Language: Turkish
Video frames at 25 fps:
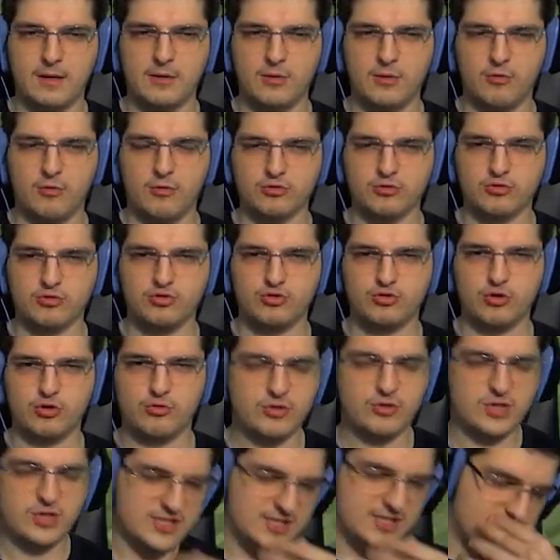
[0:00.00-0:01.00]
Odun
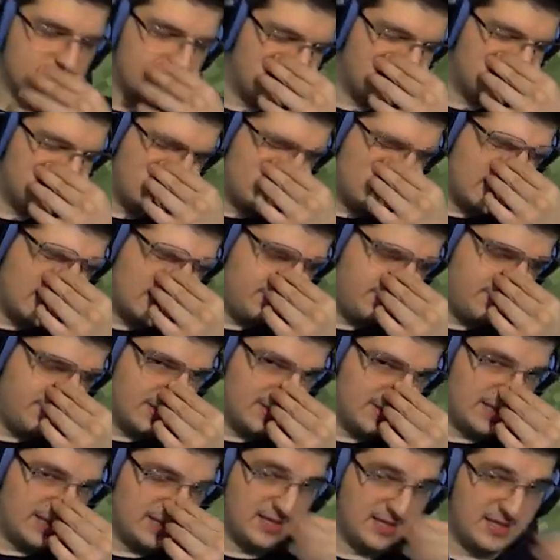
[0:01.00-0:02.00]
kömürü için kaça kaç bir
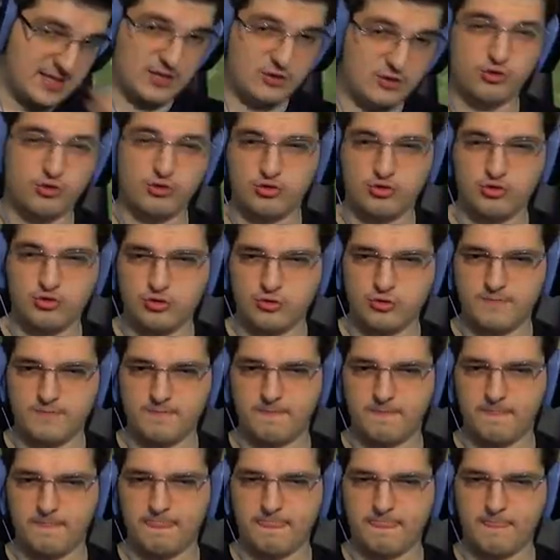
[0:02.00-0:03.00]
alan gerekiyordu?
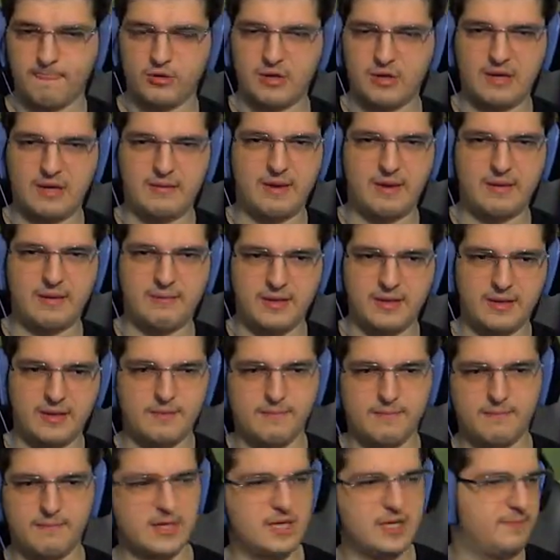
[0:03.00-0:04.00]
Ona hemen bir
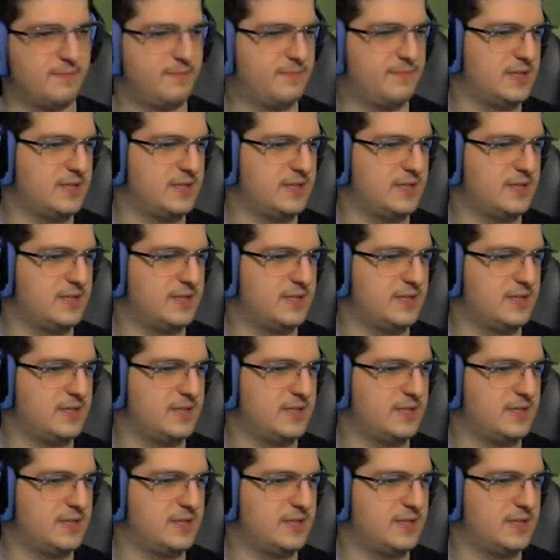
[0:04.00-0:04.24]
bakıp